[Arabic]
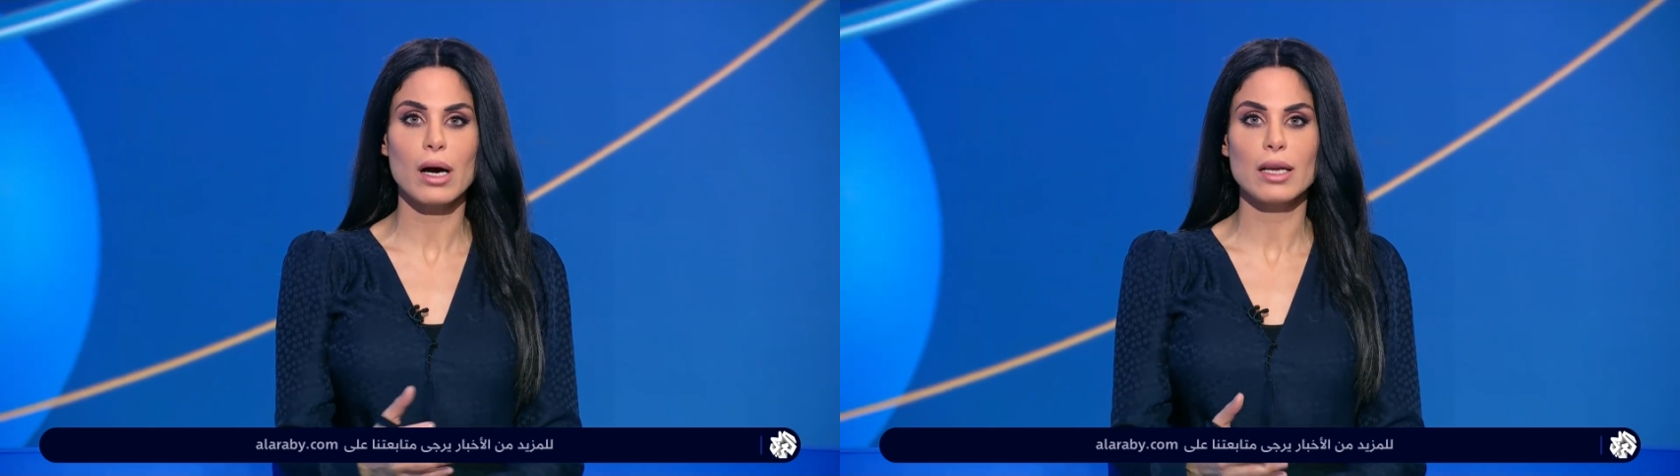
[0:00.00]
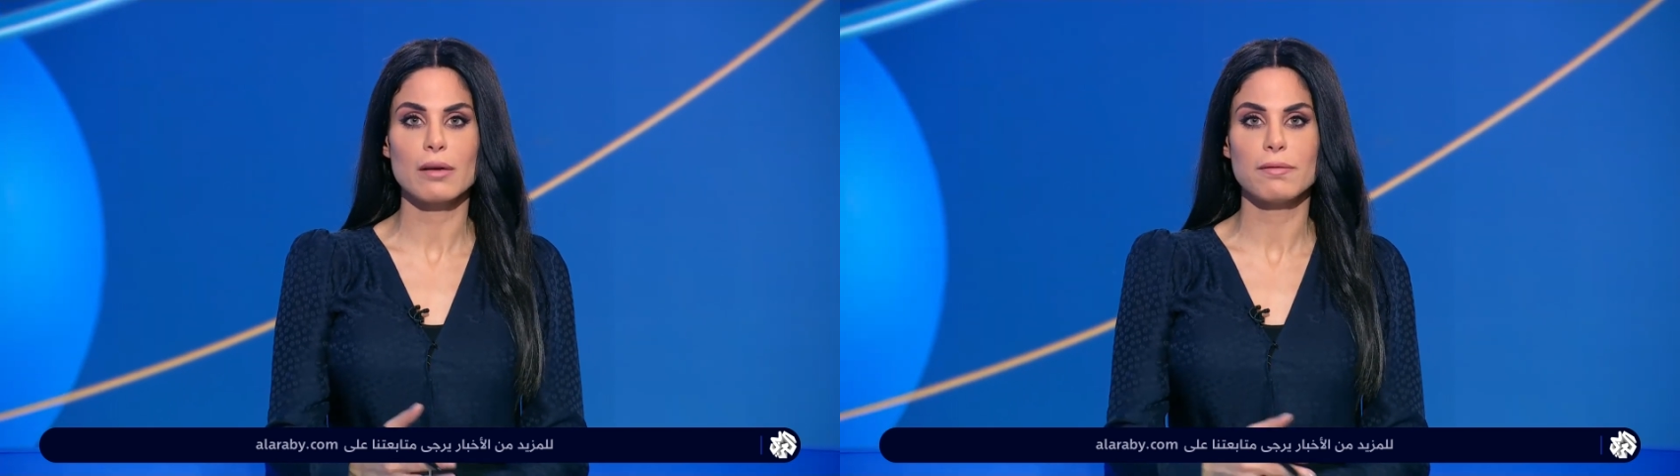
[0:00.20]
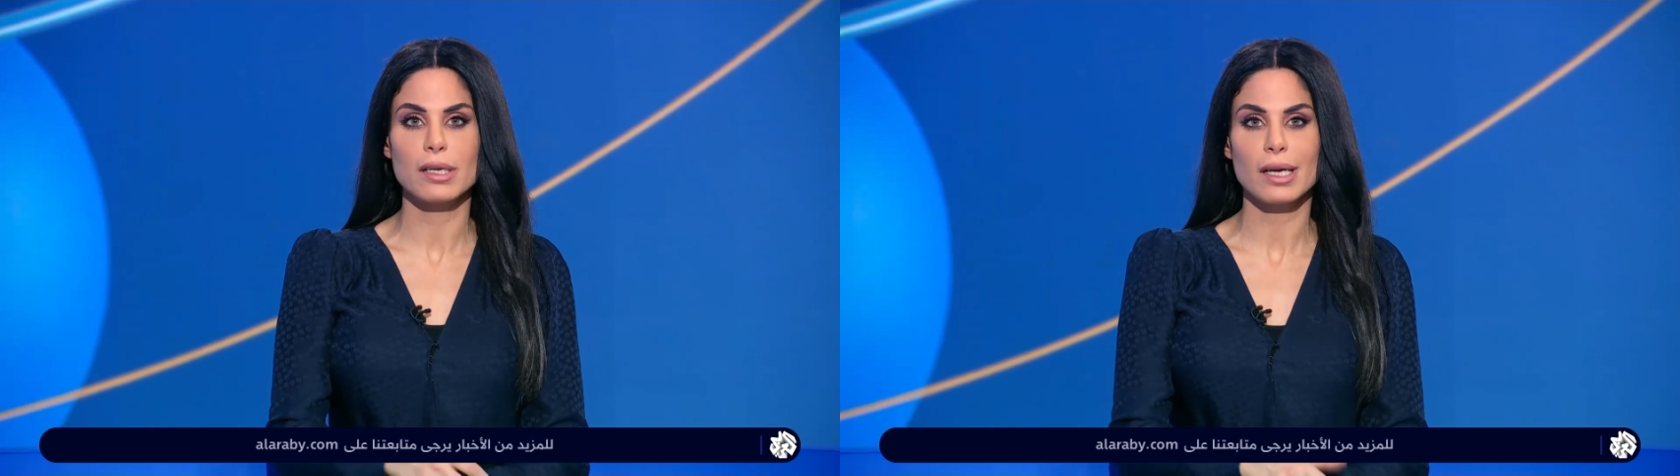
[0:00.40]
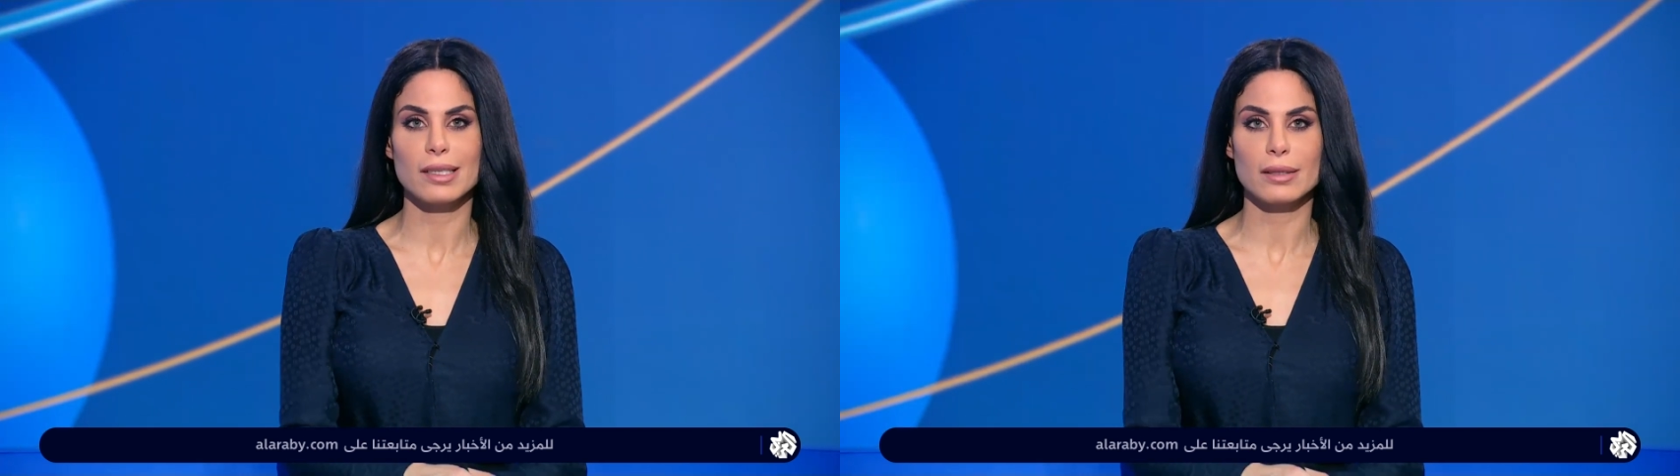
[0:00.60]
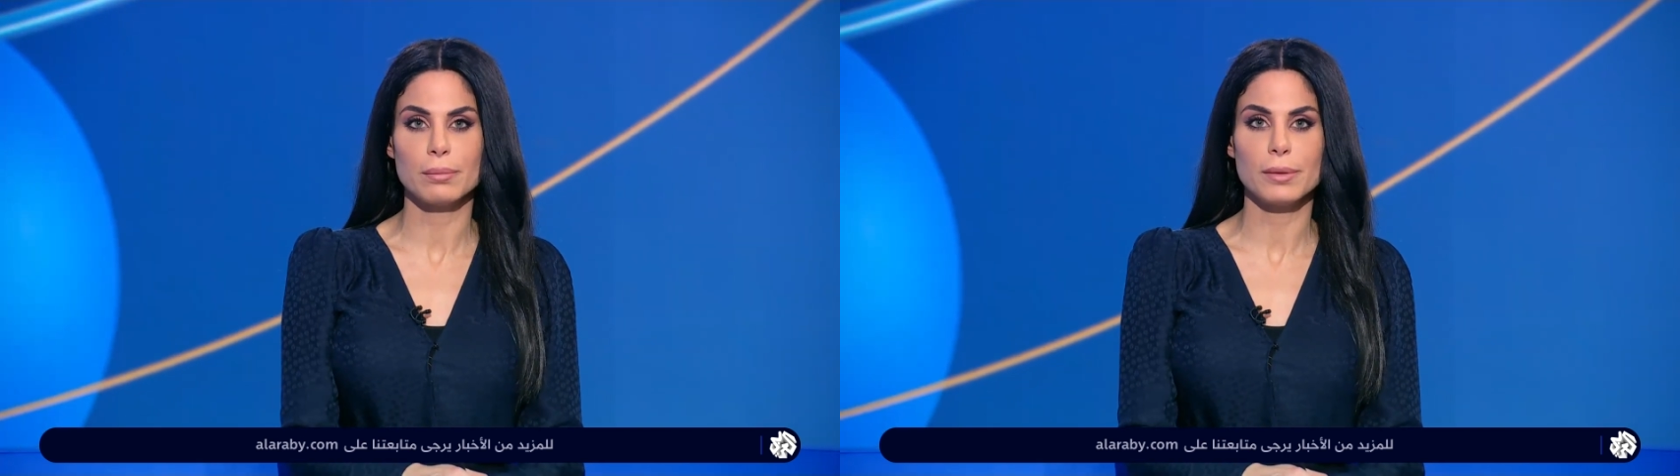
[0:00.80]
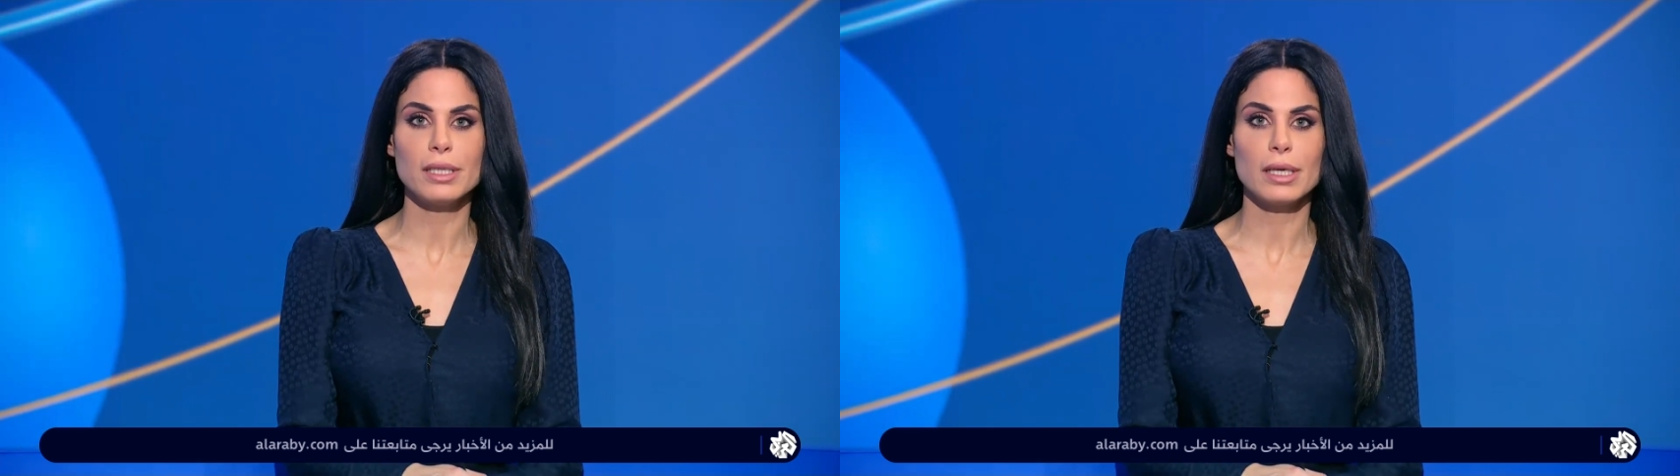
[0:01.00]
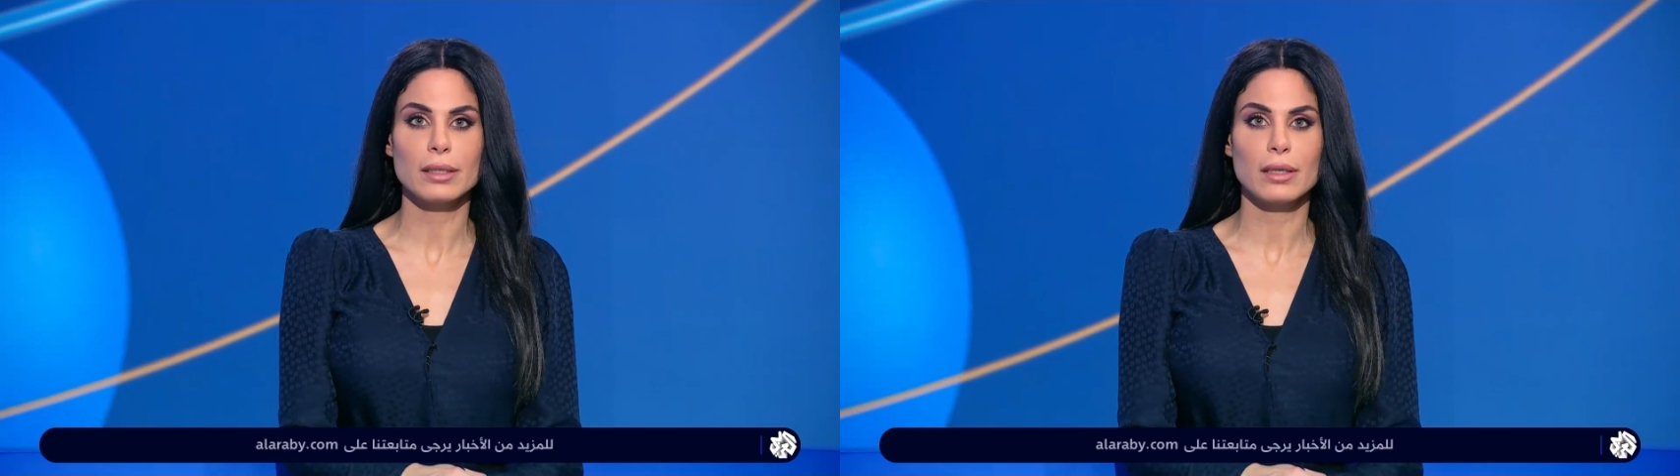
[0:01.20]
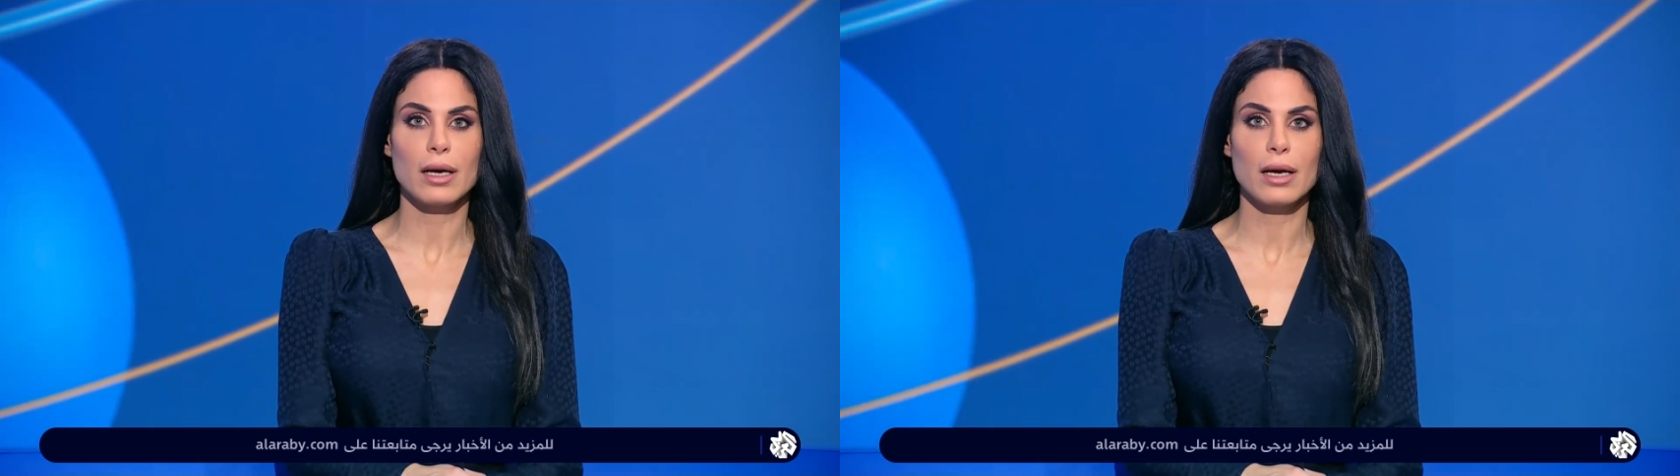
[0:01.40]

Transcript: وقال الفريق الطبي